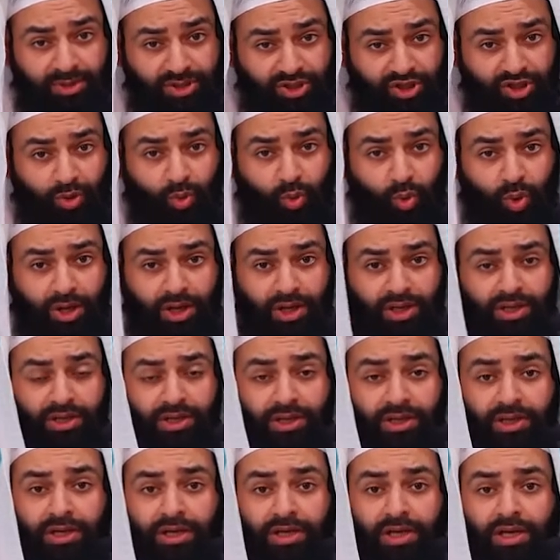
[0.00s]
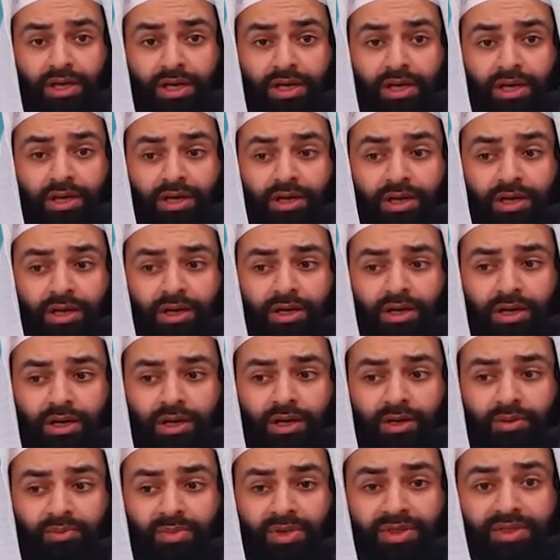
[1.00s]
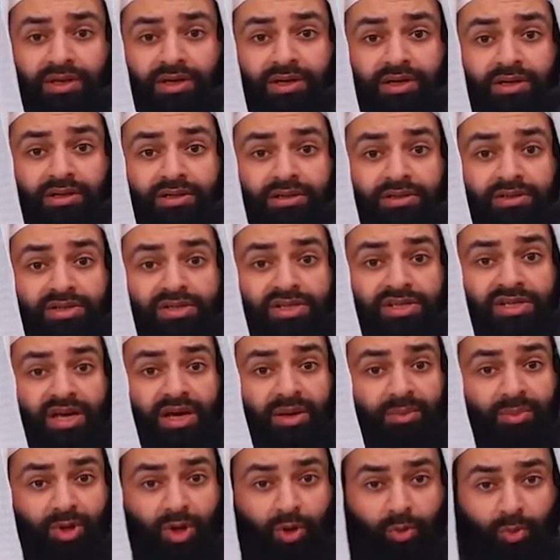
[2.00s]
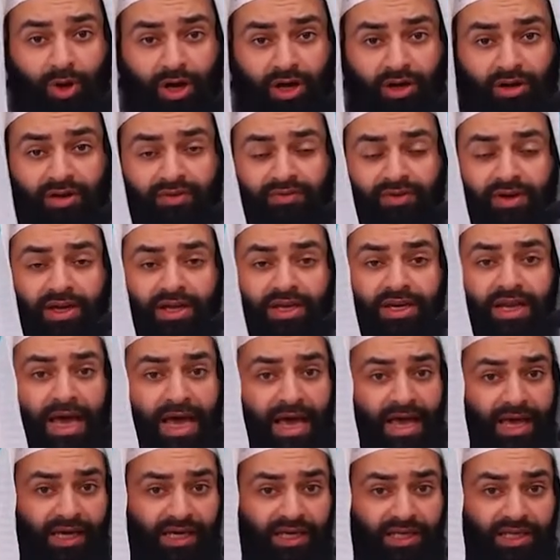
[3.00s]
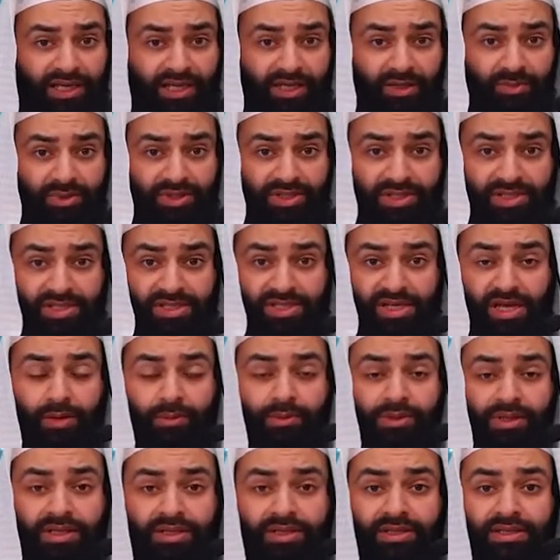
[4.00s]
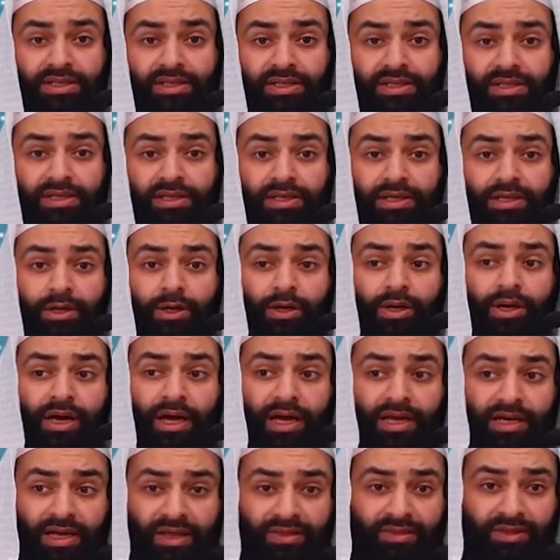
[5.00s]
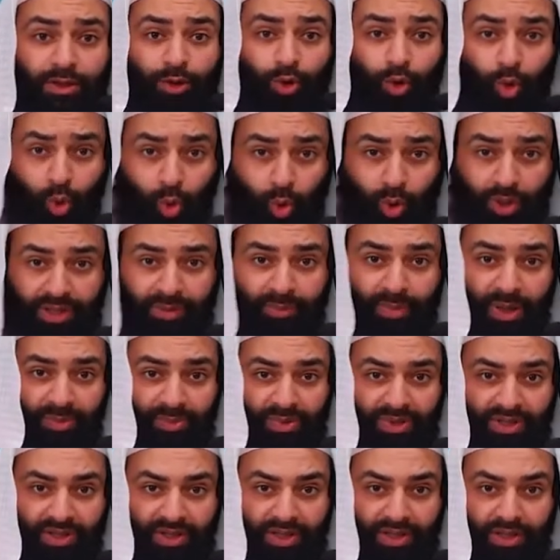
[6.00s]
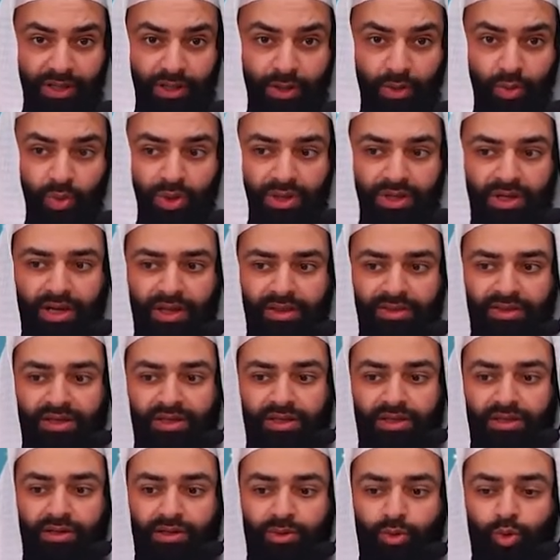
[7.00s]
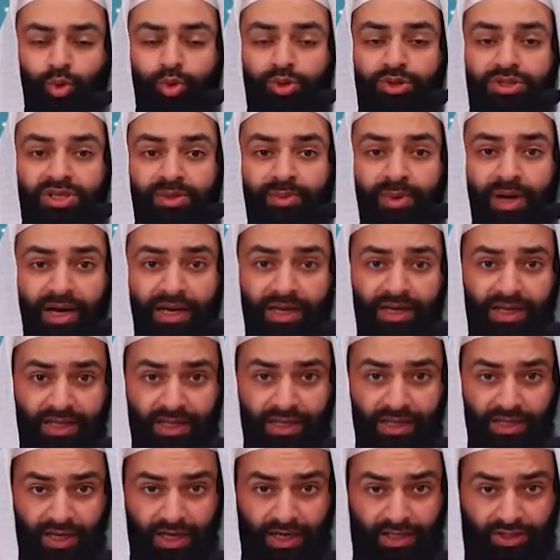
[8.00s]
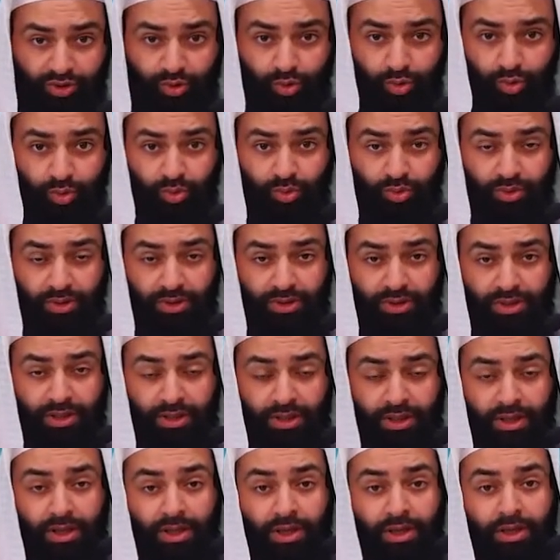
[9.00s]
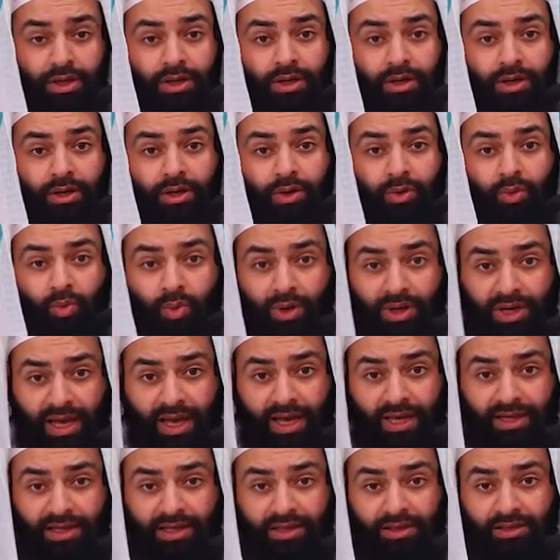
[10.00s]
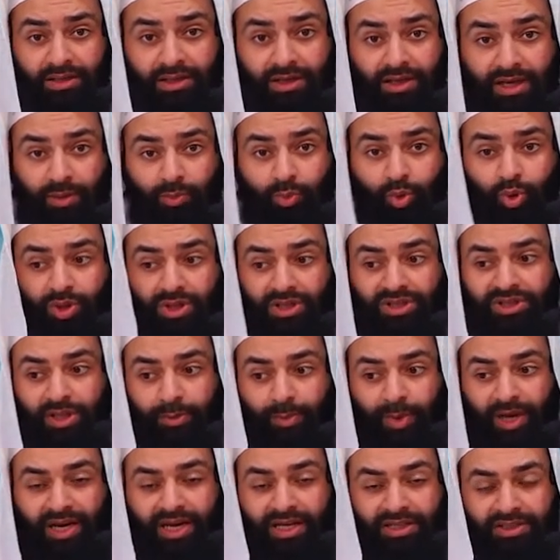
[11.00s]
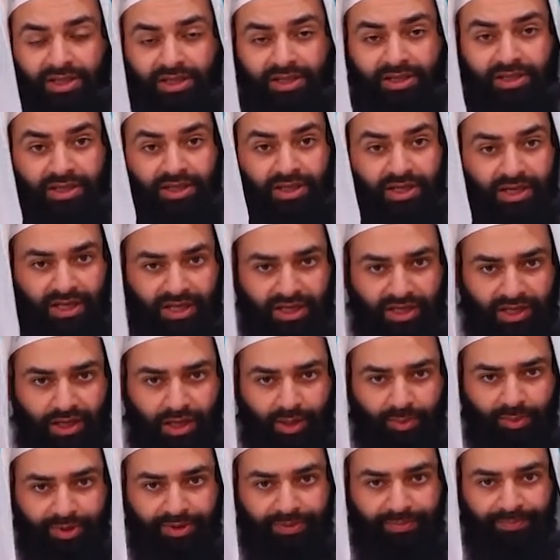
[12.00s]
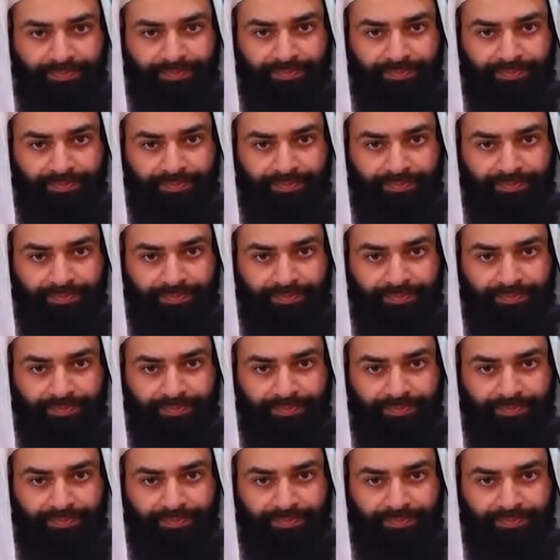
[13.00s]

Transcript: من شوال آه، مثل صيام يوم عرفة إلى آخره من الصيام الذي الذي رغب به والذي رتب عليه الأجر ولكن لم يرتب على تركه العقاب